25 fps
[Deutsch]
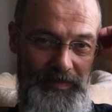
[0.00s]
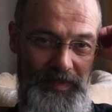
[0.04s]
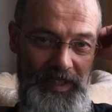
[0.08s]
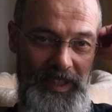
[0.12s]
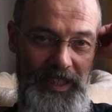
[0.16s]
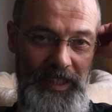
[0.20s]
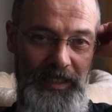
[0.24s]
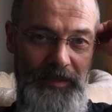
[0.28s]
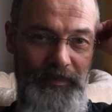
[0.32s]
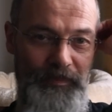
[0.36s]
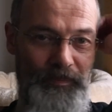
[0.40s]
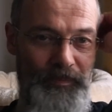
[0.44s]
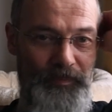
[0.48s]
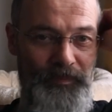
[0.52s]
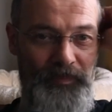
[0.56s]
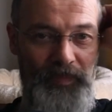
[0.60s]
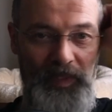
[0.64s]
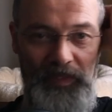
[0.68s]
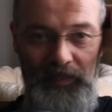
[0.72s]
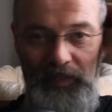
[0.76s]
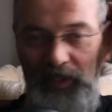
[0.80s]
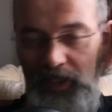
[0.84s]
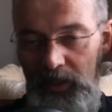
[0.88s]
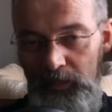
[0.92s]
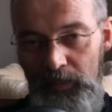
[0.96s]
Ja?
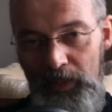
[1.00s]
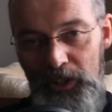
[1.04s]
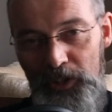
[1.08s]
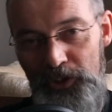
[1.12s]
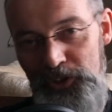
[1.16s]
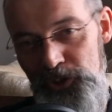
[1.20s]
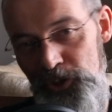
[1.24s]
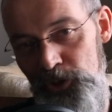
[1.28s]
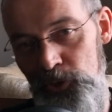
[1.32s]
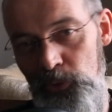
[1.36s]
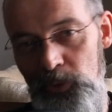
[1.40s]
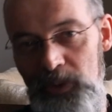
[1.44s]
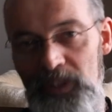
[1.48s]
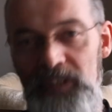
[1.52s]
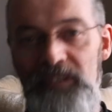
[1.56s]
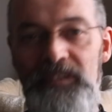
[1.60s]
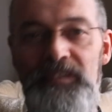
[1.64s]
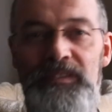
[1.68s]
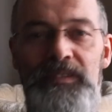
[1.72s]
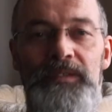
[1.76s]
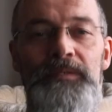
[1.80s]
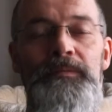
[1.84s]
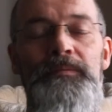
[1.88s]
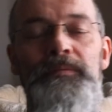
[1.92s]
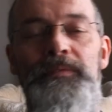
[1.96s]
Wenn die Menschen
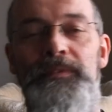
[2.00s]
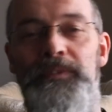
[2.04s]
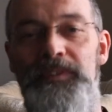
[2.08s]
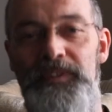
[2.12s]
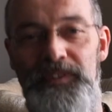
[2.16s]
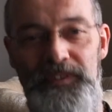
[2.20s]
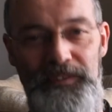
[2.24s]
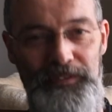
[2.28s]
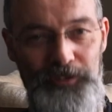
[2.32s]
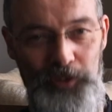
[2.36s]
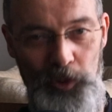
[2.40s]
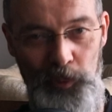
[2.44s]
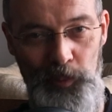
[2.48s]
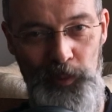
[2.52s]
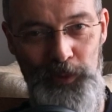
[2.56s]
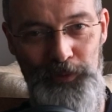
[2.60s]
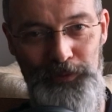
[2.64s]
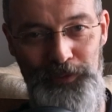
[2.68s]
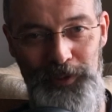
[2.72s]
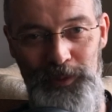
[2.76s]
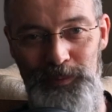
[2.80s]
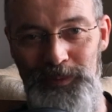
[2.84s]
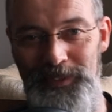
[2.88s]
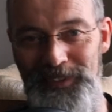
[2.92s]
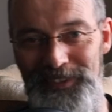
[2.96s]
dort in diesen
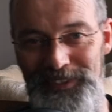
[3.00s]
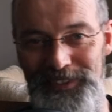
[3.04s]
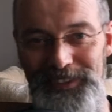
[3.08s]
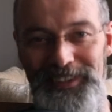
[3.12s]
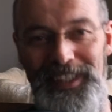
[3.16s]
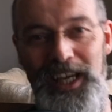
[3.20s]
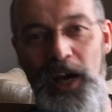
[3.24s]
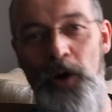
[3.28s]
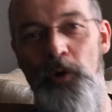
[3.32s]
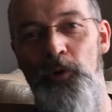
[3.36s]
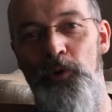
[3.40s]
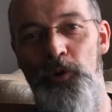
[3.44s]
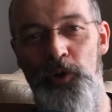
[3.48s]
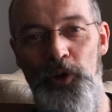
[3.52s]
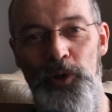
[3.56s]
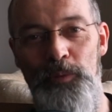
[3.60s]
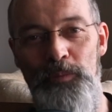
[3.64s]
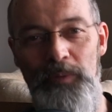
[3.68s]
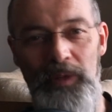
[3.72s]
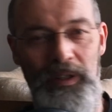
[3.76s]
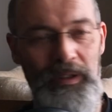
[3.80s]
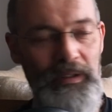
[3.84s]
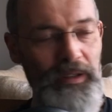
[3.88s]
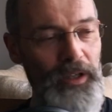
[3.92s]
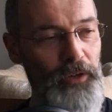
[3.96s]
Zombiefilmen sind ja auch
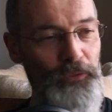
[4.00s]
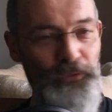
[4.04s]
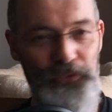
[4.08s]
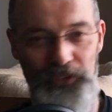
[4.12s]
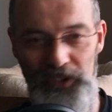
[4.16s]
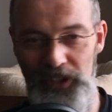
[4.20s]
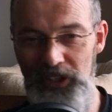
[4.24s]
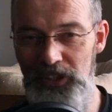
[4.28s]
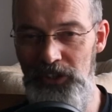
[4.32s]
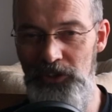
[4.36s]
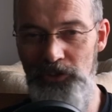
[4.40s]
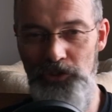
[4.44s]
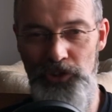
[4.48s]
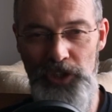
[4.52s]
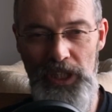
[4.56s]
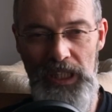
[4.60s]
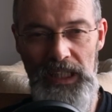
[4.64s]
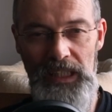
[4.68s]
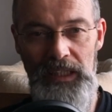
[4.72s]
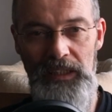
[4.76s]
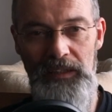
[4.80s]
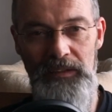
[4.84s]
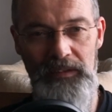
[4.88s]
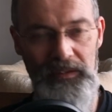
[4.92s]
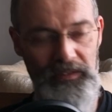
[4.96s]
immer auf sich
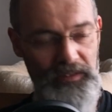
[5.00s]
gestellt,